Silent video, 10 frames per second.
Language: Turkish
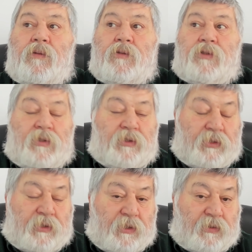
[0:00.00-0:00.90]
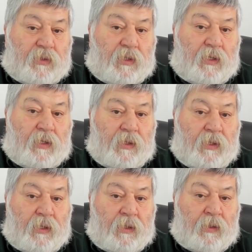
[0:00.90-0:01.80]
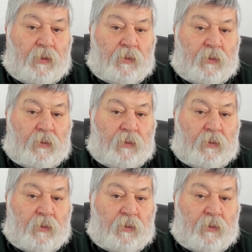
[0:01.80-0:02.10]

işte şirket halinde e,